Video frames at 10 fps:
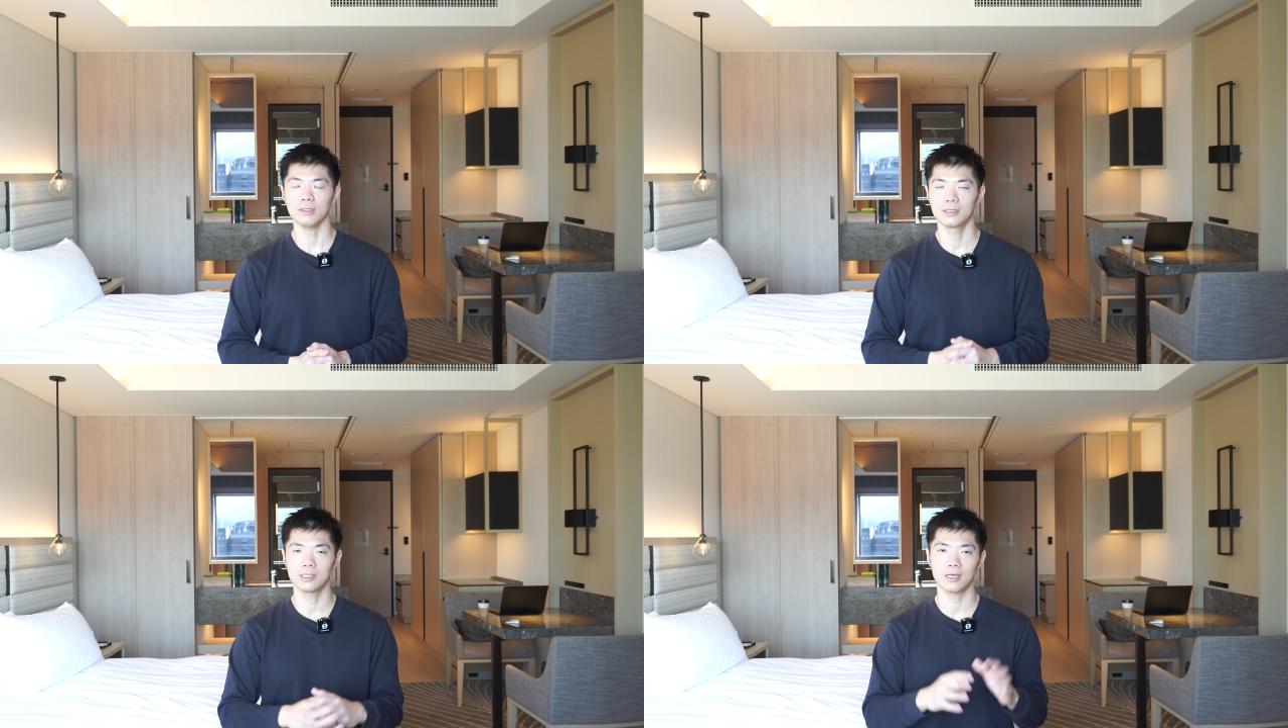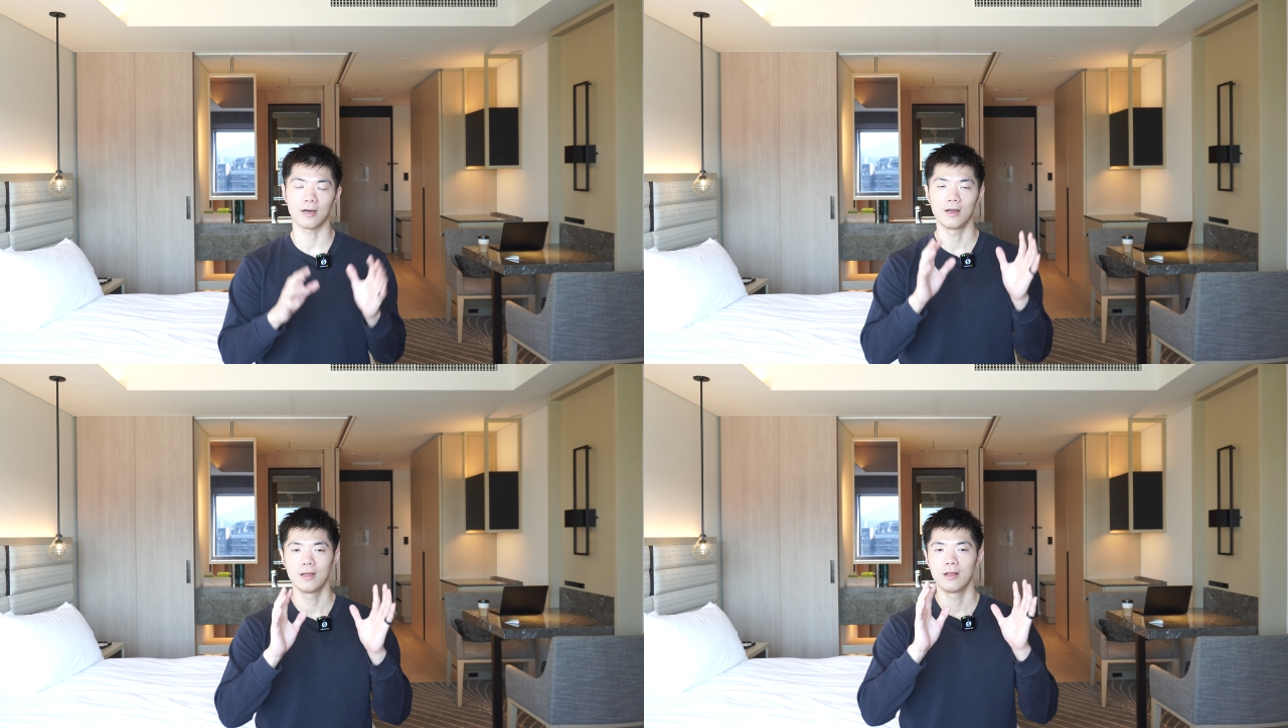
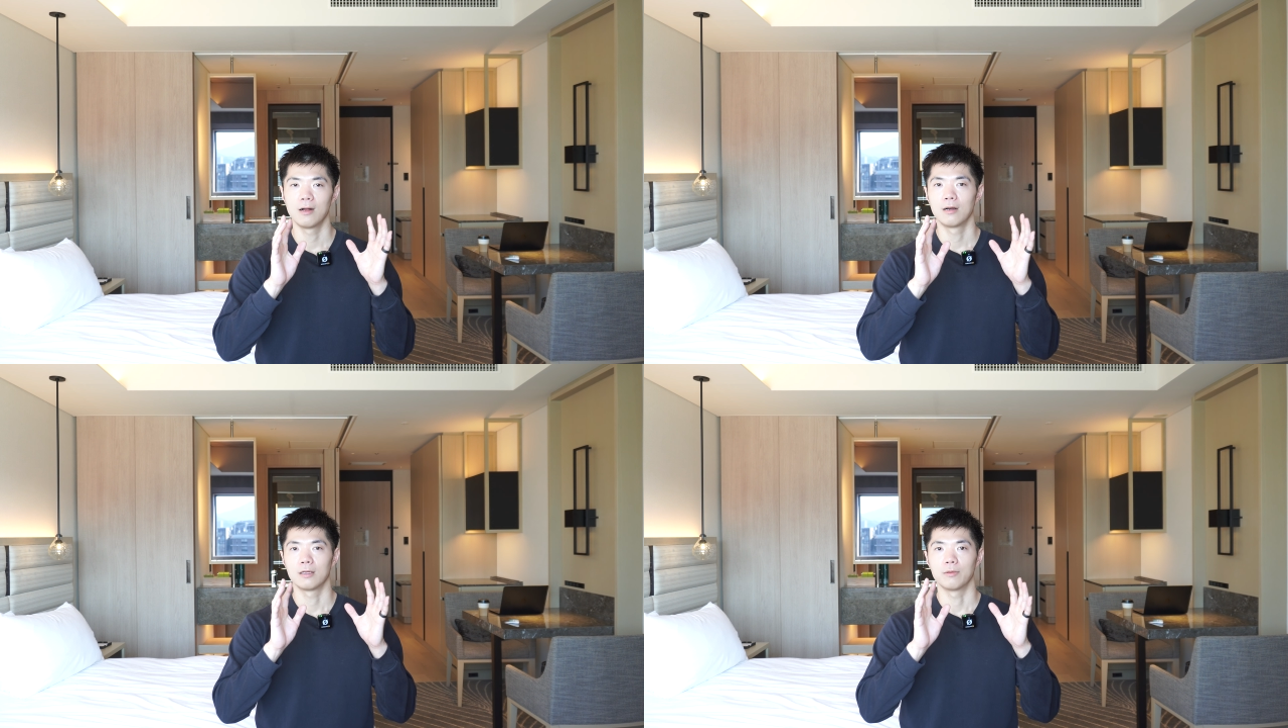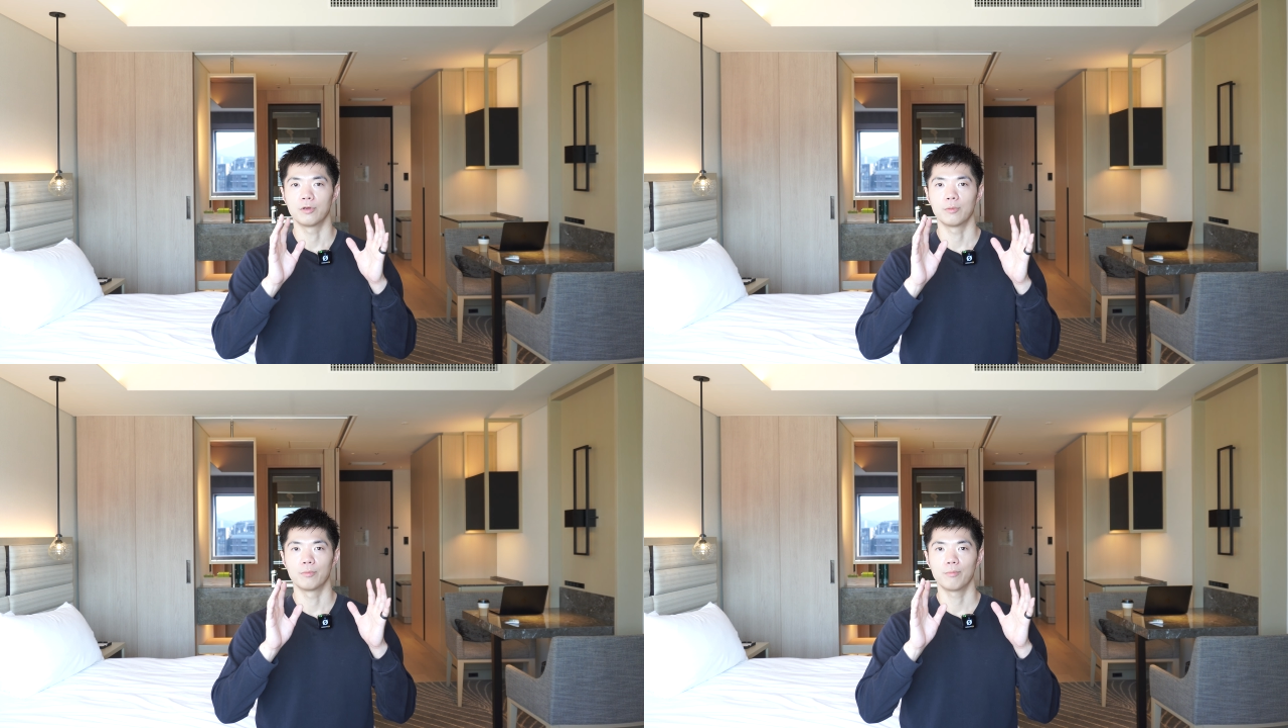じゃ
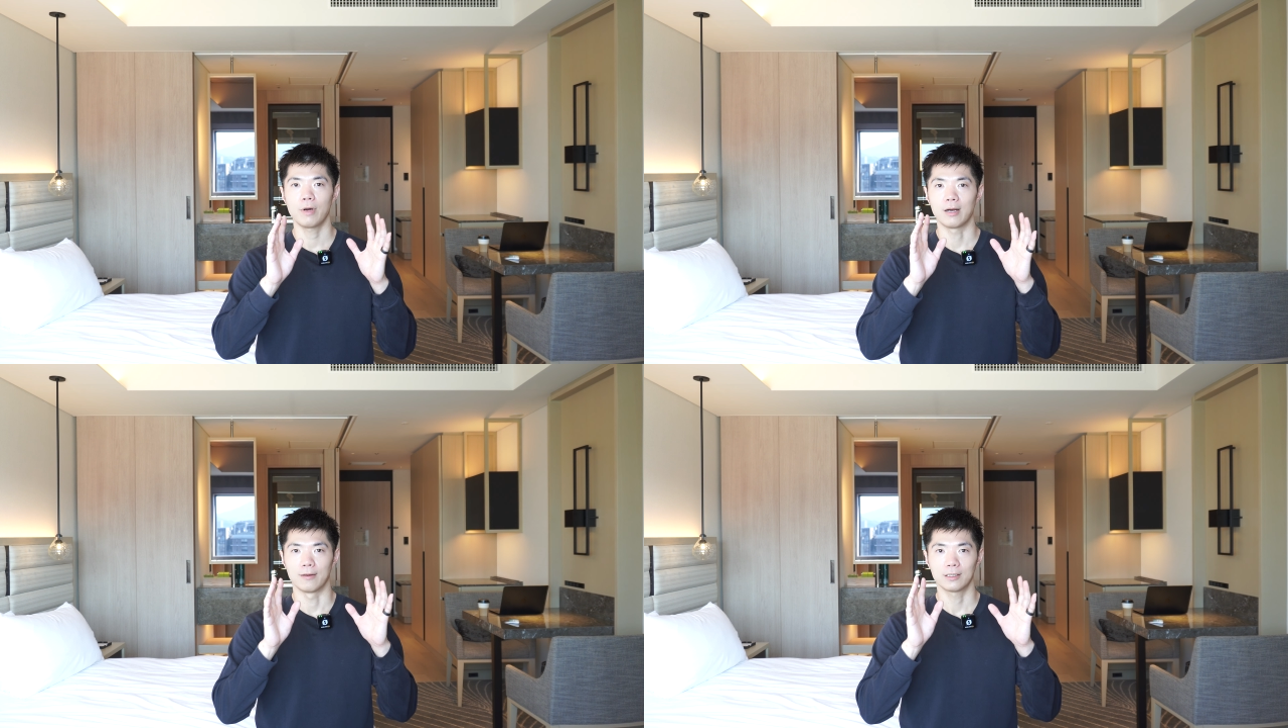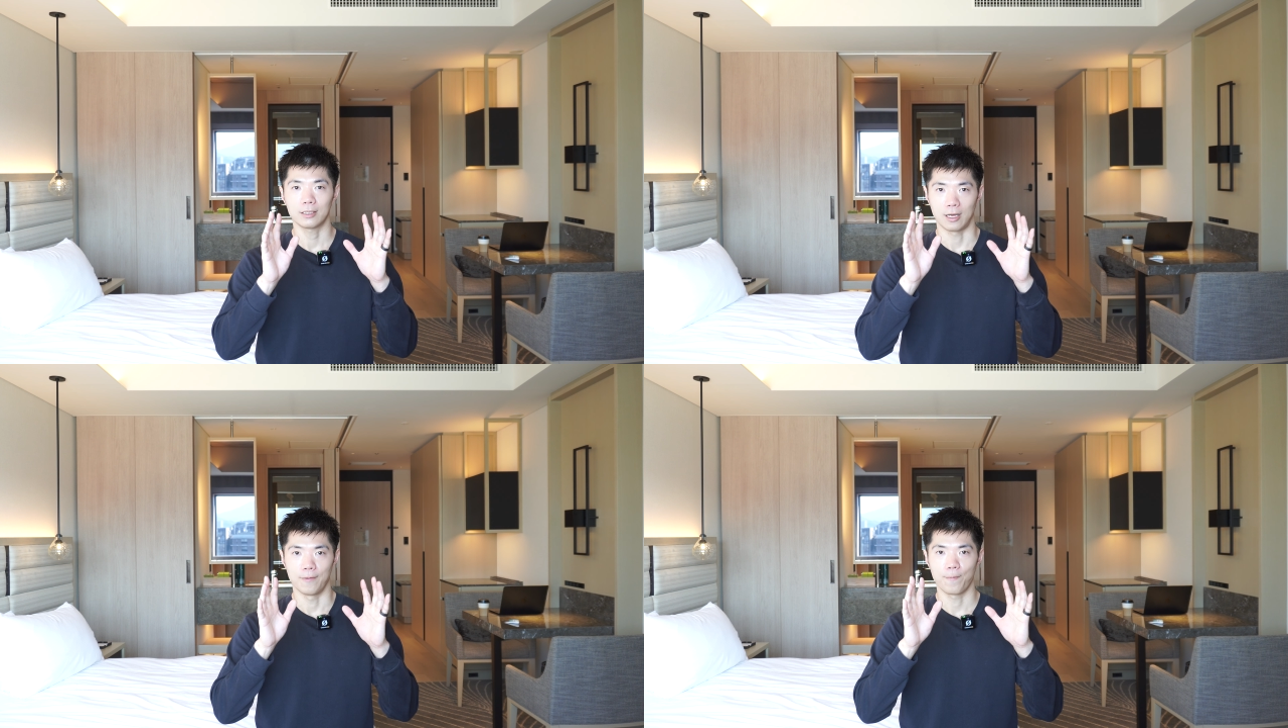あた
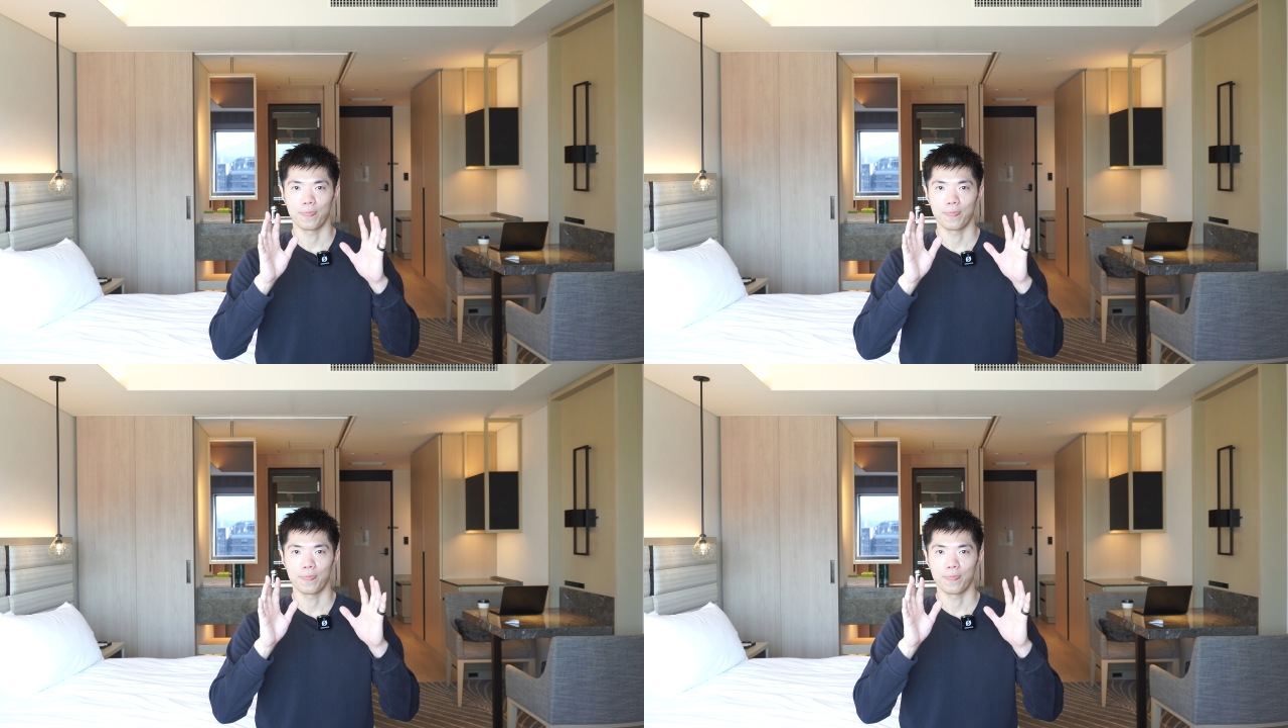だ